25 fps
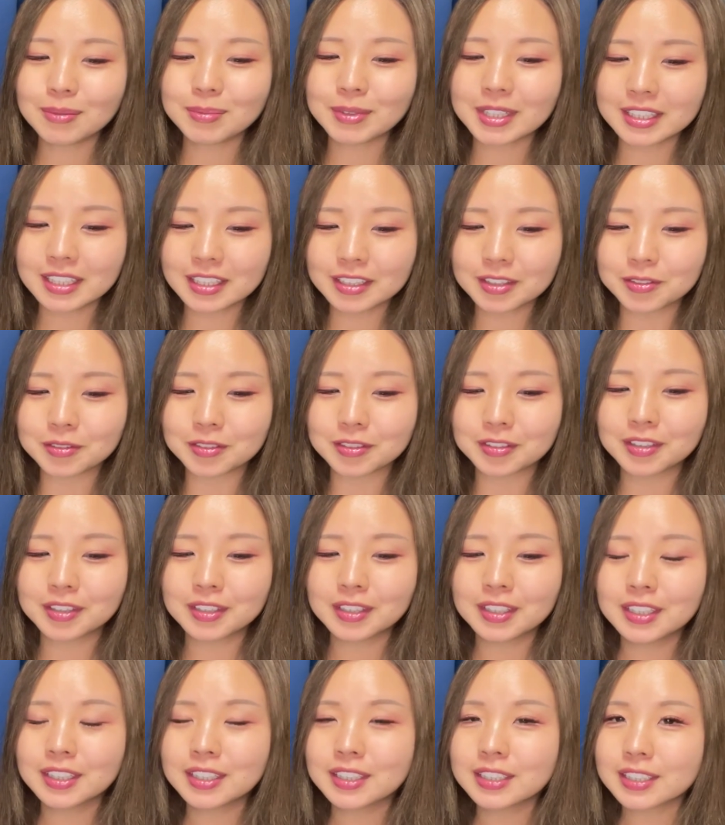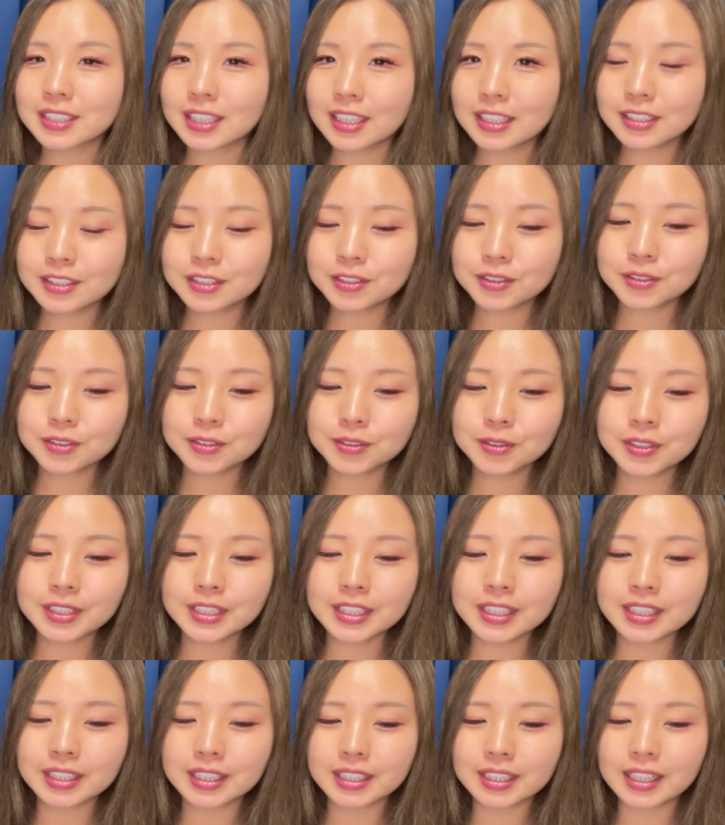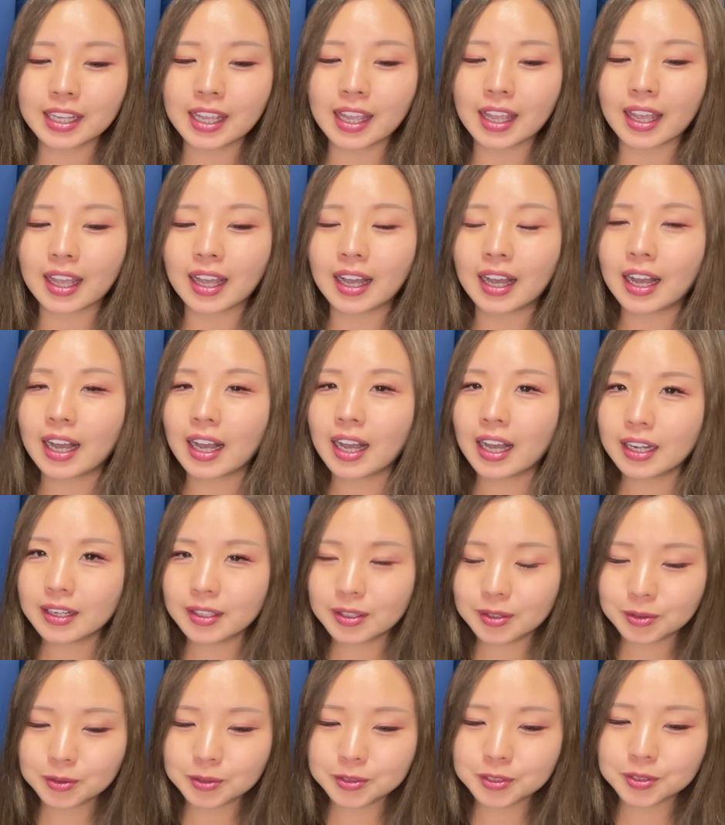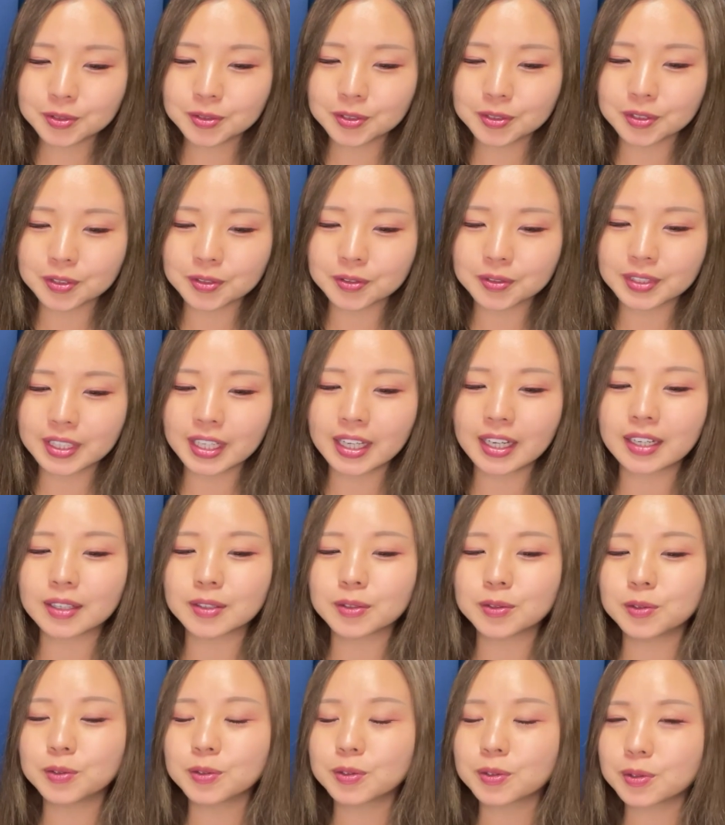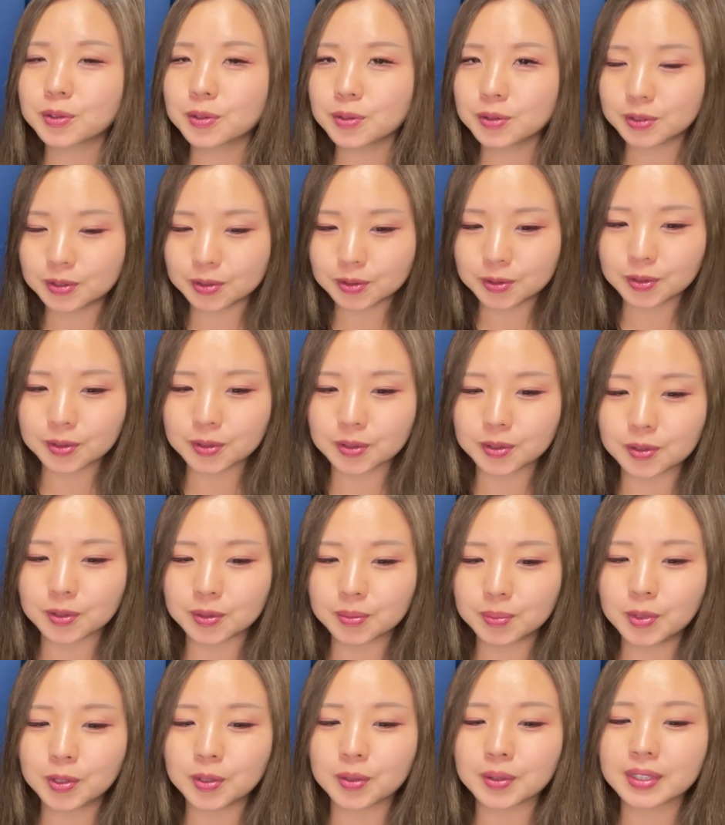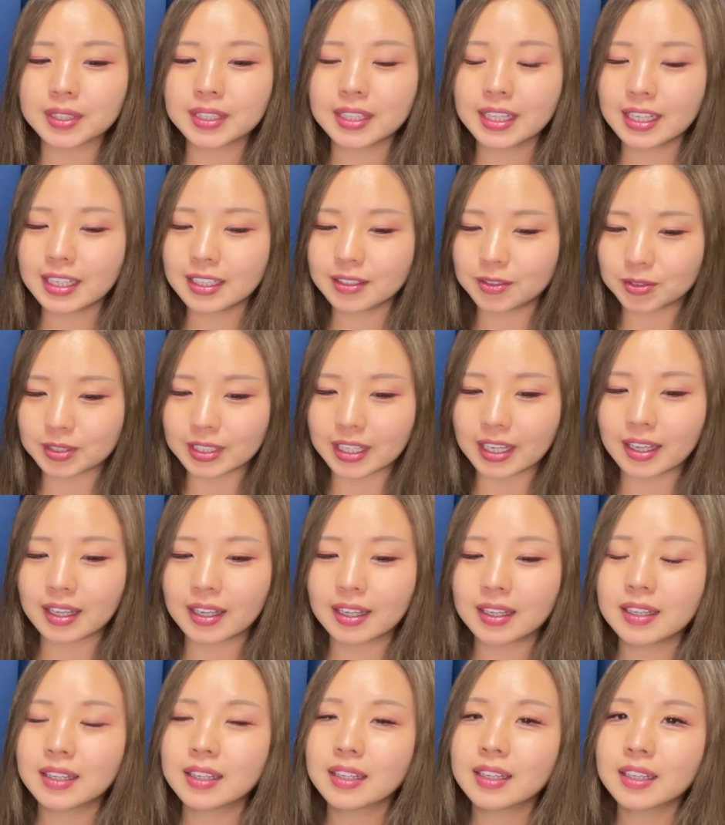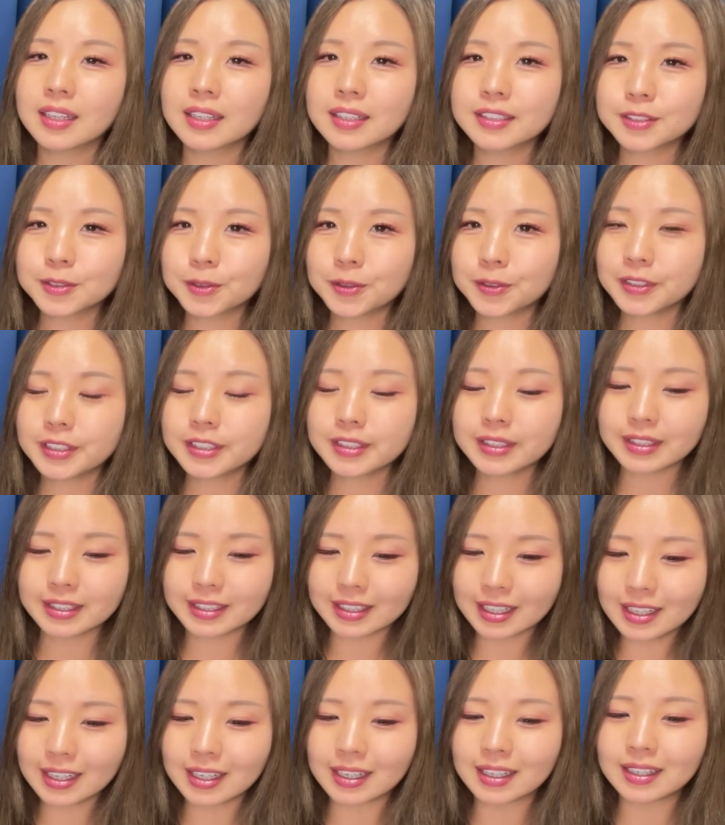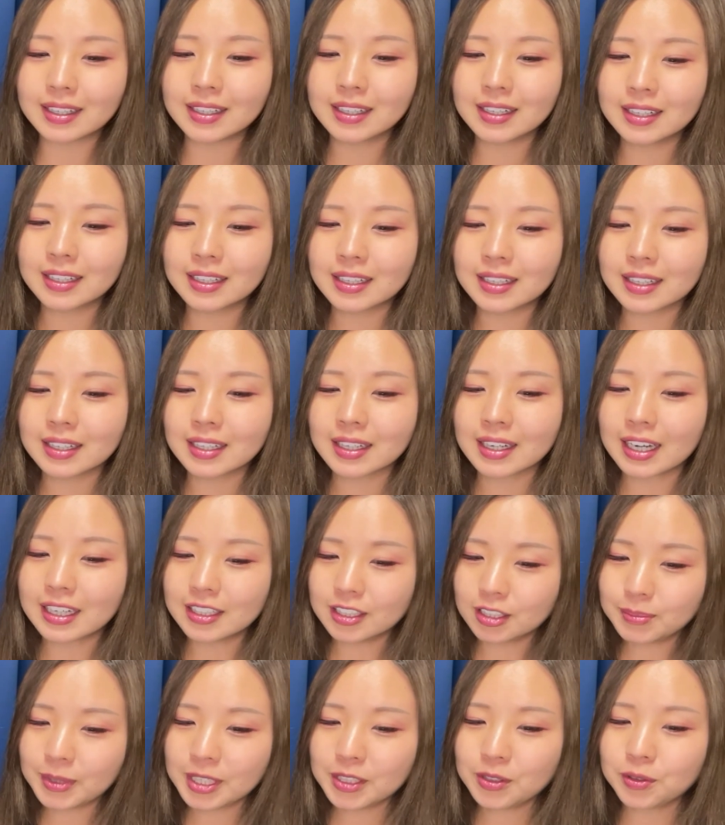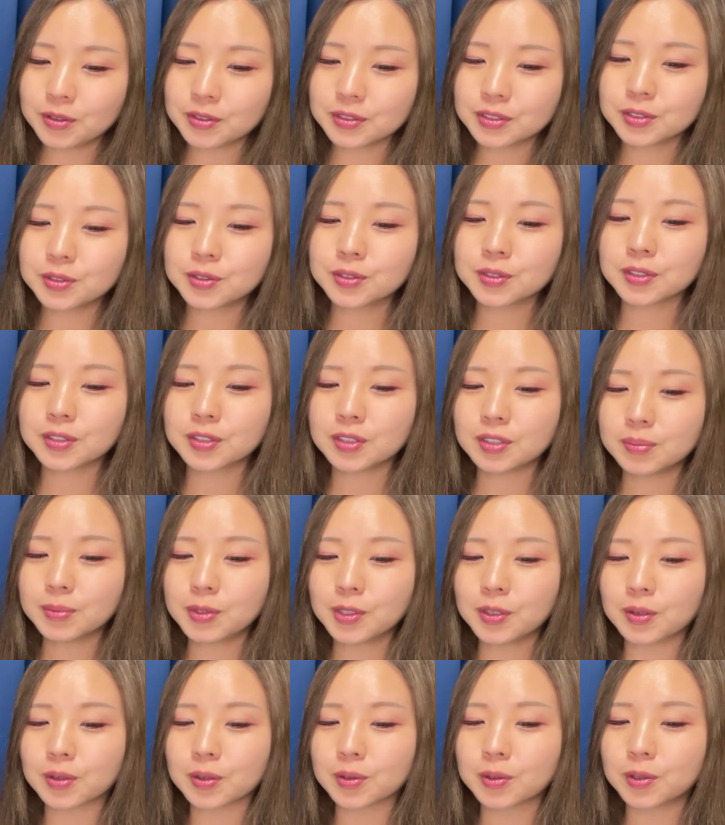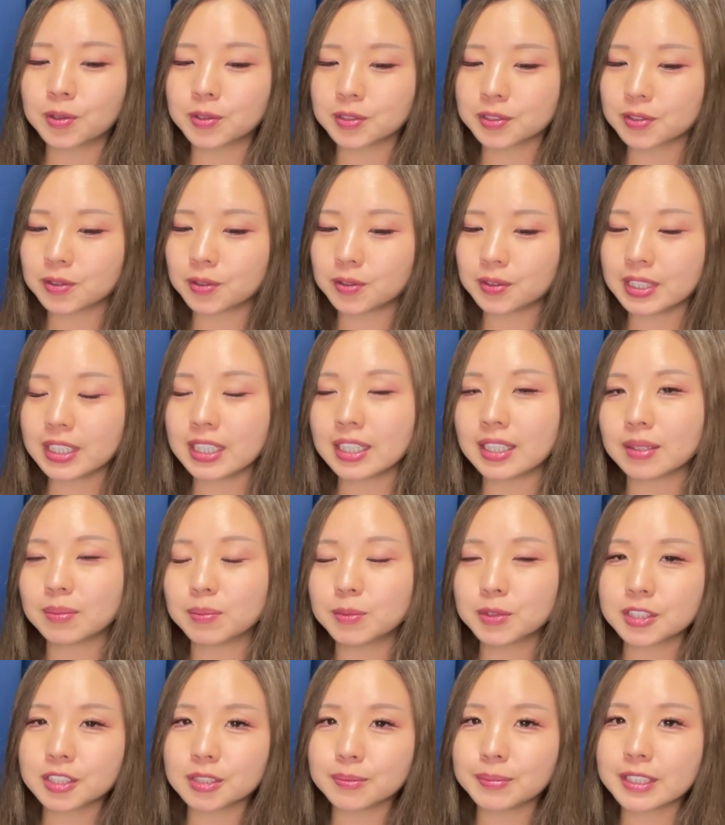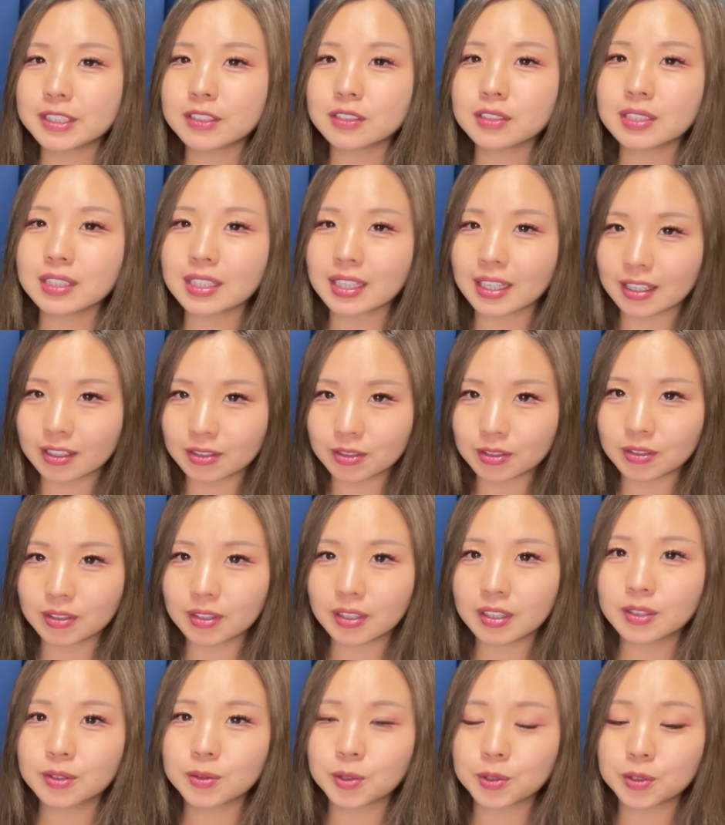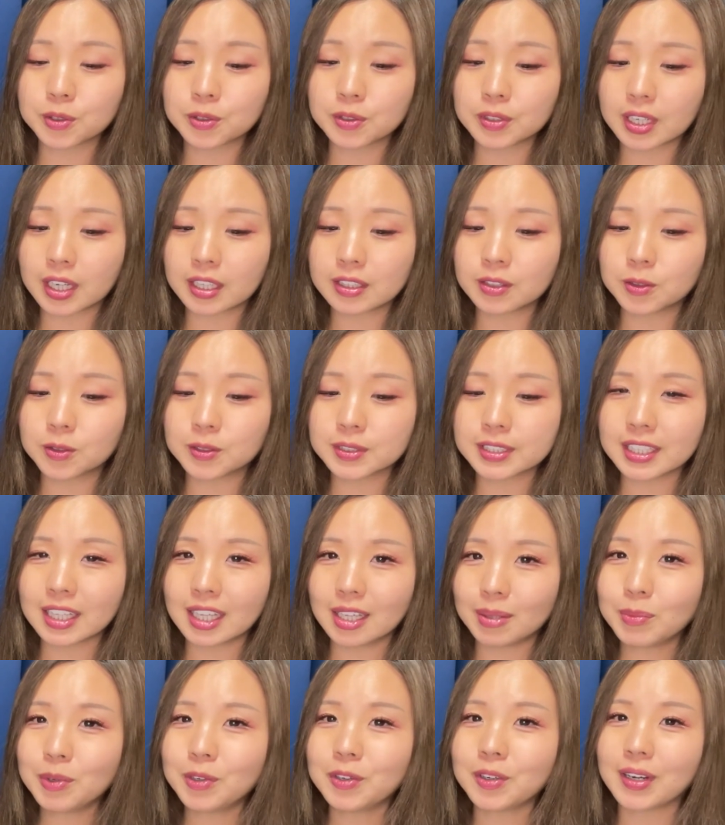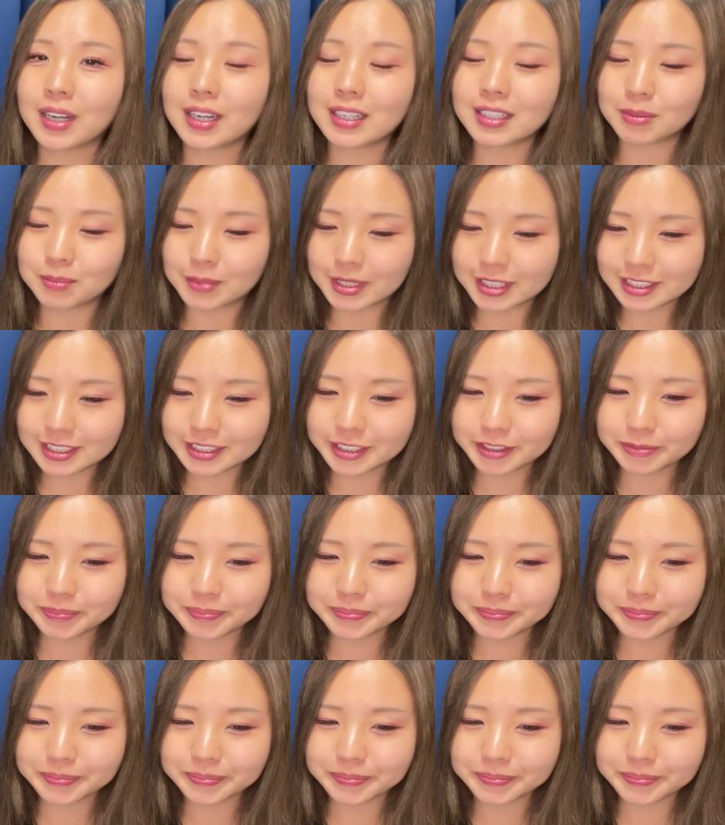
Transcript: 馬だと最終追い切りで販路調教やウッド調教もないので、そういった軽めの調教も構想に結びついているという可能性もあります。